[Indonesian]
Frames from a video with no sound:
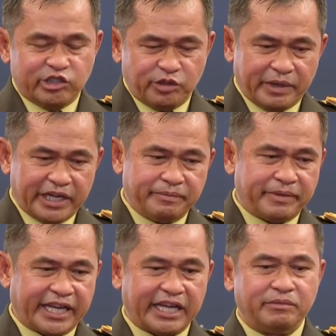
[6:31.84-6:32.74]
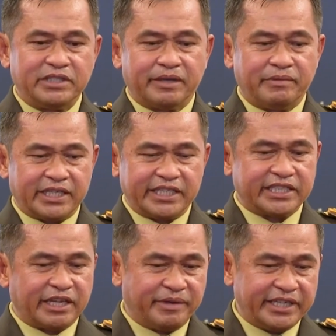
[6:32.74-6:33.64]
supaya mereka bisa
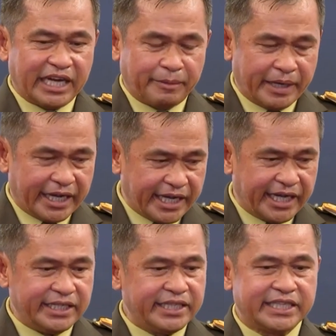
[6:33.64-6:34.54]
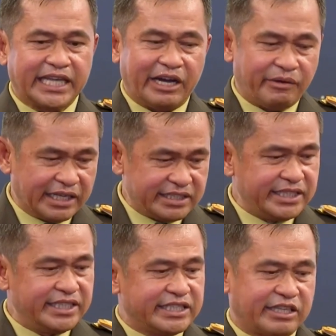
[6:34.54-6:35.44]
bekerja sama di lapangan, kita
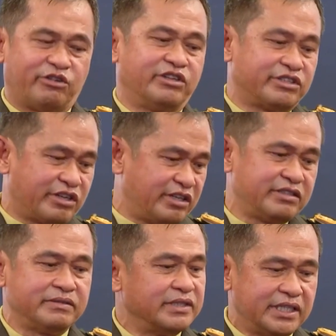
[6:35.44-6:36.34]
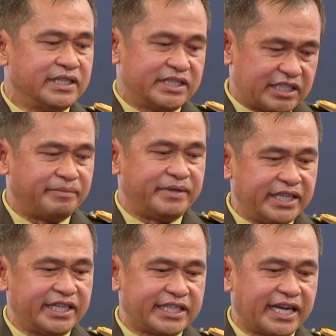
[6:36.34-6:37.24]
awasi, kita kontrol. Saya
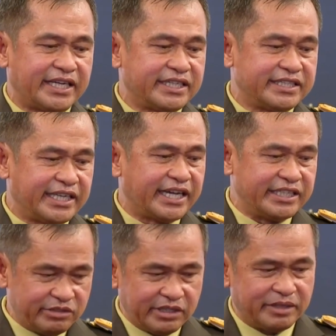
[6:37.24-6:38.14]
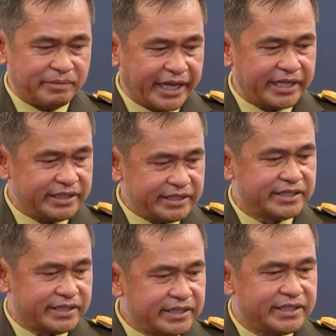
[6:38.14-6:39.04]
pikir kita akan kerjakan itu dengan baik.
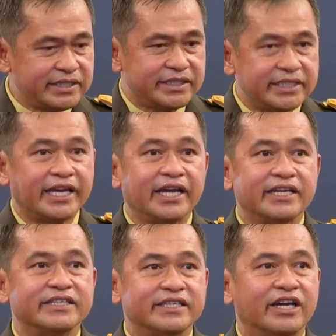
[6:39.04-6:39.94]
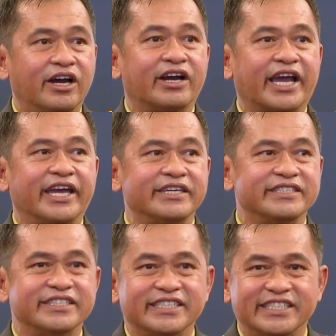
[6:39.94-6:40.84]
Ya. Oke. Okay.
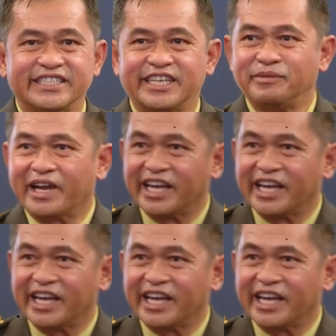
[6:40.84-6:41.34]
Terima